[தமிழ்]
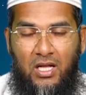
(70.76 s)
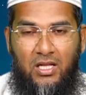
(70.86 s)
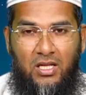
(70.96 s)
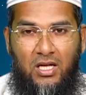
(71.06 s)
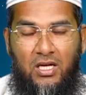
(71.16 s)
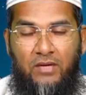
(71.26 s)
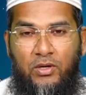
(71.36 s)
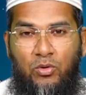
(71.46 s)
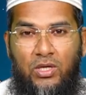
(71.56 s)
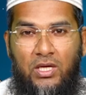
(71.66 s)

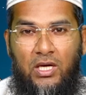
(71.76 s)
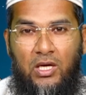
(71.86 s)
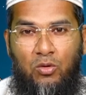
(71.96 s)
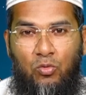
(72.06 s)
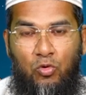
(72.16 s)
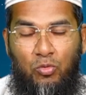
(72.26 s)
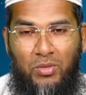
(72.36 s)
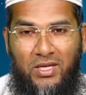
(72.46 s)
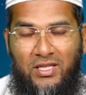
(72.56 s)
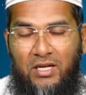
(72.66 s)
அல்லாஹுவினுடைய
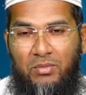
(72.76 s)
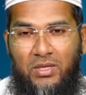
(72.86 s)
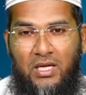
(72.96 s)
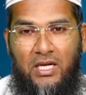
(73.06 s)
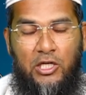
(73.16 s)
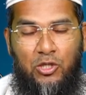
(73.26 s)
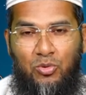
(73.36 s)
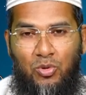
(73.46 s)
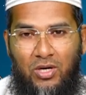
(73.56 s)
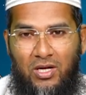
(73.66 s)
உண்மைத்தன்மையை
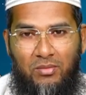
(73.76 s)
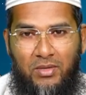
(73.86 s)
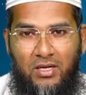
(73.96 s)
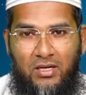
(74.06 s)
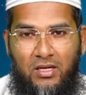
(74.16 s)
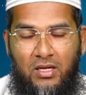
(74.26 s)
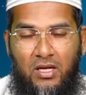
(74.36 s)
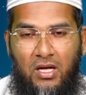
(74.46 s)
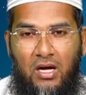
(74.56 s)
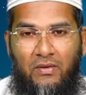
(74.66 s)
ஏற்றுக்கொள்ளாமல்
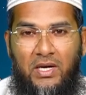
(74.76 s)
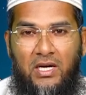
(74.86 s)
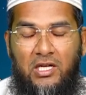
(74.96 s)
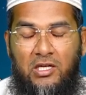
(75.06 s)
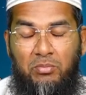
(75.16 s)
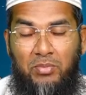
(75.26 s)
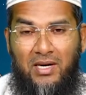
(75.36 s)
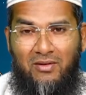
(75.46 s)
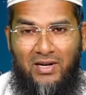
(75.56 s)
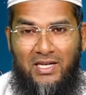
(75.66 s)
அவர்களுக்கு
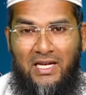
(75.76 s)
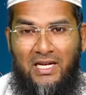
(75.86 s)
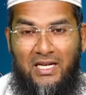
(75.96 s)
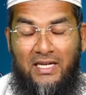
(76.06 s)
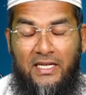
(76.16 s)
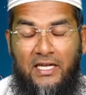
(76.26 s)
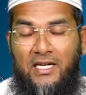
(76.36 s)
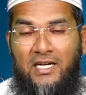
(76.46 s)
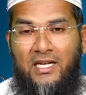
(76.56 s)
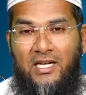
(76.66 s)
பல வழிகளிலே
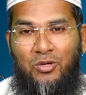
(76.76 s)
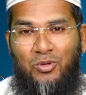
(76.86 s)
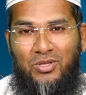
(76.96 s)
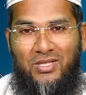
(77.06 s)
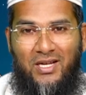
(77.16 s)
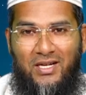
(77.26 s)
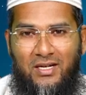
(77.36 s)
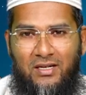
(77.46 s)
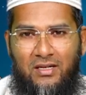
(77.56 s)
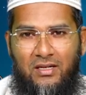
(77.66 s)
நெருக்கடிகளை
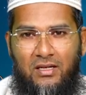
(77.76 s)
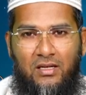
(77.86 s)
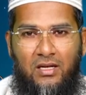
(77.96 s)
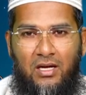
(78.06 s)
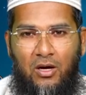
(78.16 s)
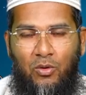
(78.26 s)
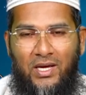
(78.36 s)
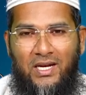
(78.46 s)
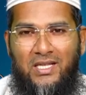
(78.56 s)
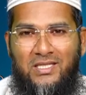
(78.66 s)
கொடுத்தார்கள் அவங்க
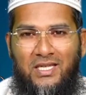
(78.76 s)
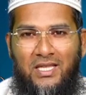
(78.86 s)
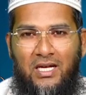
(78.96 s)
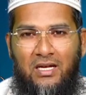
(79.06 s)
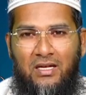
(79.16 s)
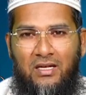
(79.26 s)
என்ன செய்தாங்க